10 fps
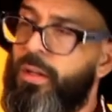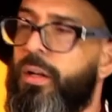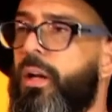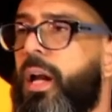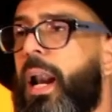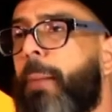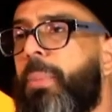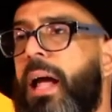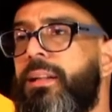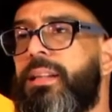que la
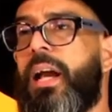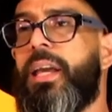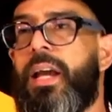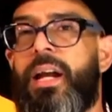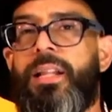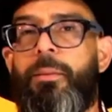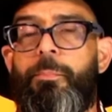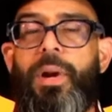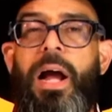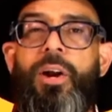planta llegue
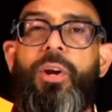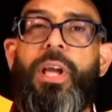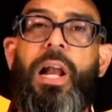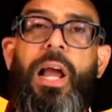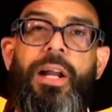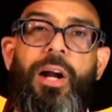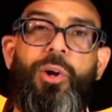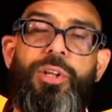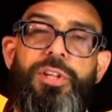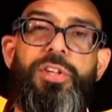temprano y que el aire
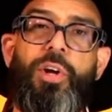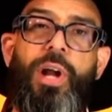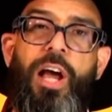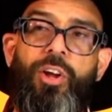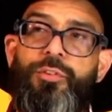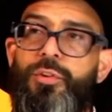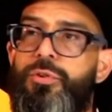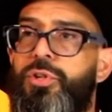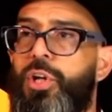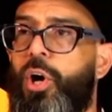acondicionado
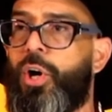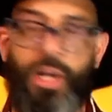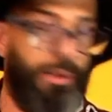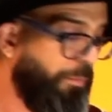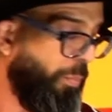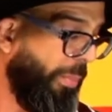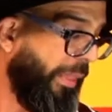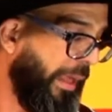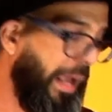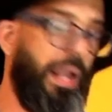funcione.
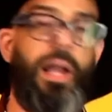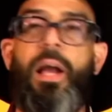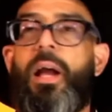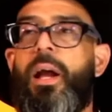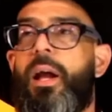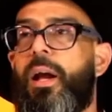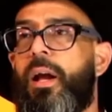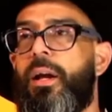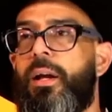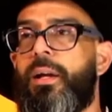
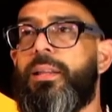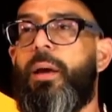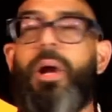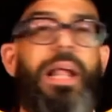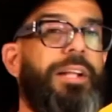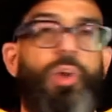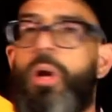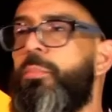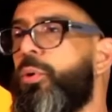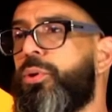Eh, de verdad, todo
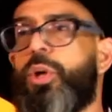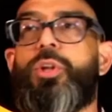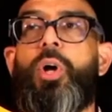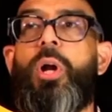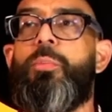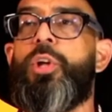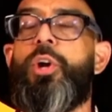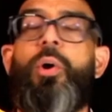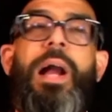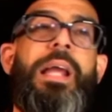el mundo, todo el mundo.
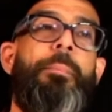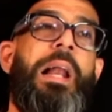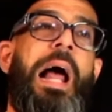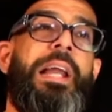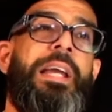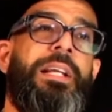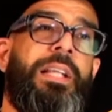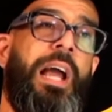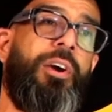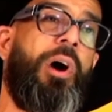Giovanni, hazme la
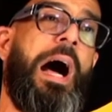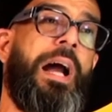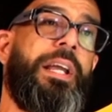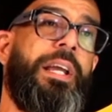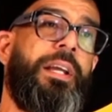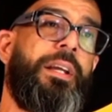lista, Giovanni.